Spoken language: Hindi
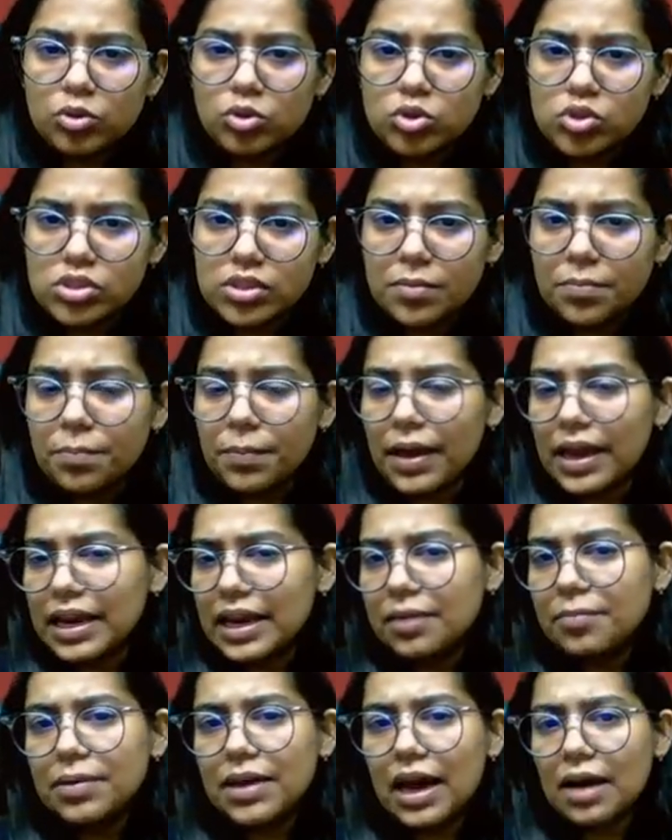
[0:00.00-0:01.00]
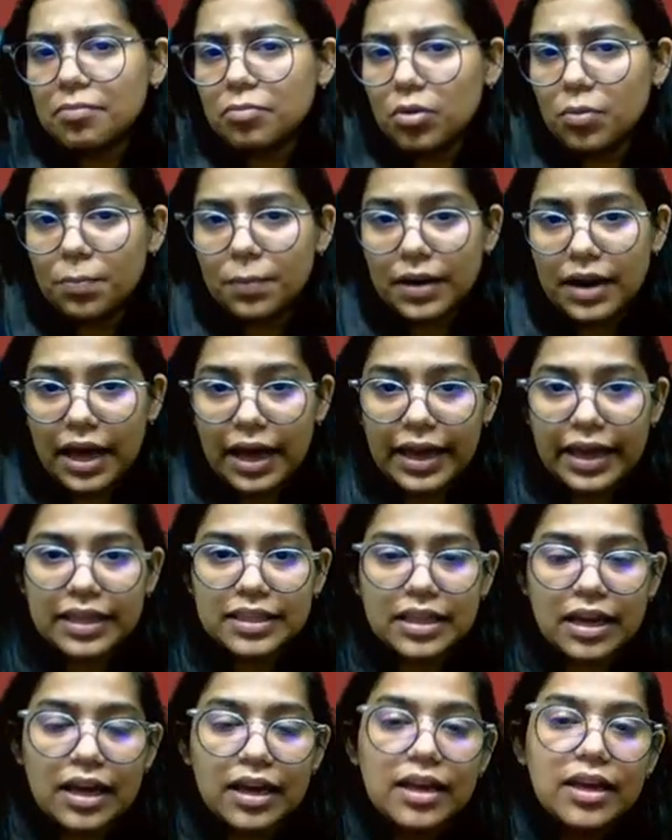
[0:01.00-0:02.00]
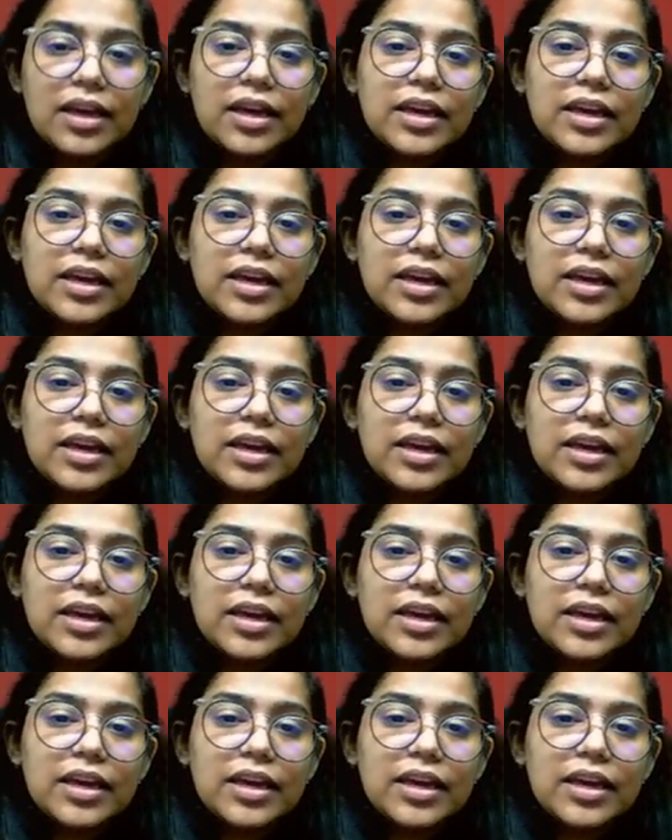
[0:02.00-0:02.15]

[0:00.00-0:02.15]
कुछ दिन पहले भी आपको पढ़ाया था